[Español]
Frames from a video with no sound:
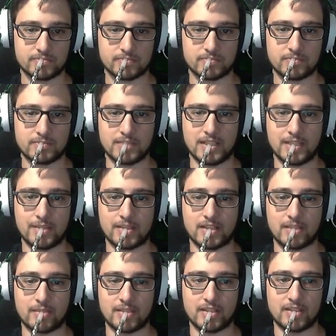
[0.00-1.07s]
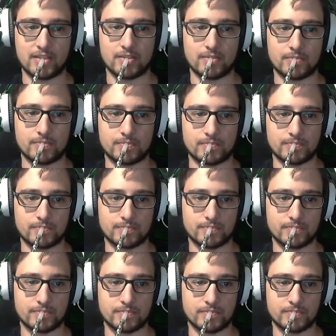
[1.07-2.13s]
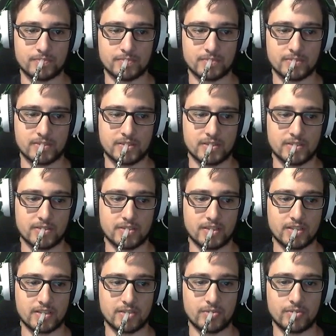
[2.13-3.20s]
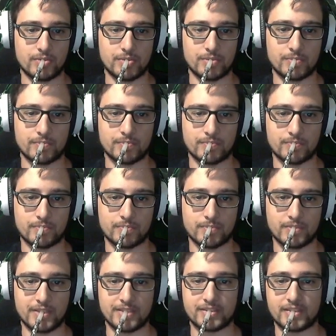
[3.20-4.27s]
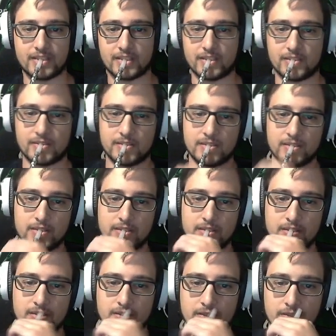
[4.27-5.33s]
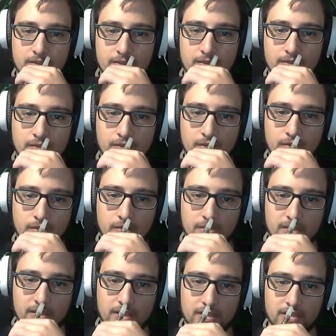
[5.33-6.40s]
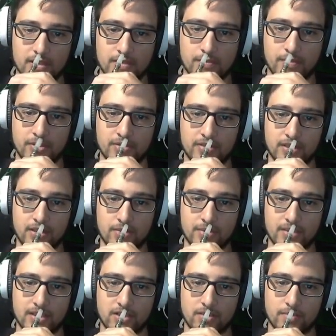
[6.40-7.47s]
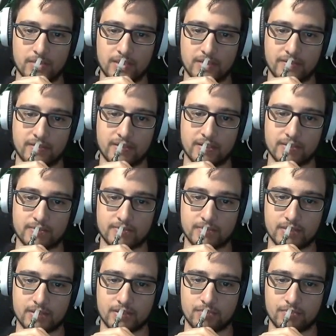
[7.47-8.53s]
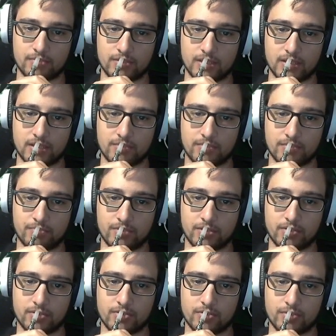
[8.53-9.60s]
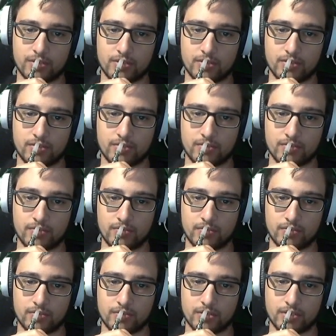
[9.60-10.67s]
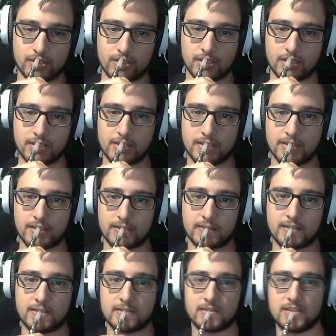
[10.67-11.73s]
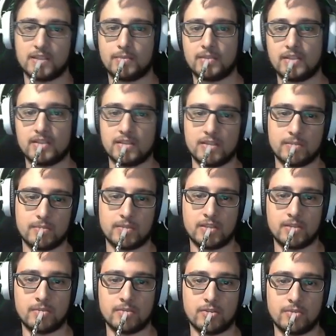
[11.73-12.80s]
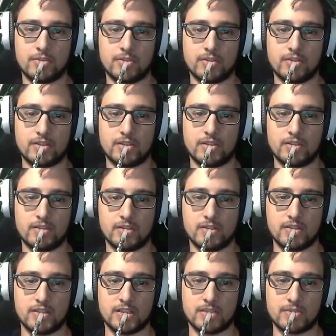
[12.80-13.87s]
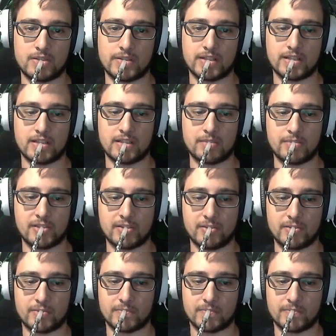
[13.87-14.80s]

Vale, a ver qué me han dado. ¿Cuál es el nuevo? Este de aquí. Oh, mira, este, pero este ya lo vende la competencia. Bueno, qué putada. Pues puedo subirlo 1, 2 y 3 y ya está. Y me, olvido de él. Vamos a bajarle el precio.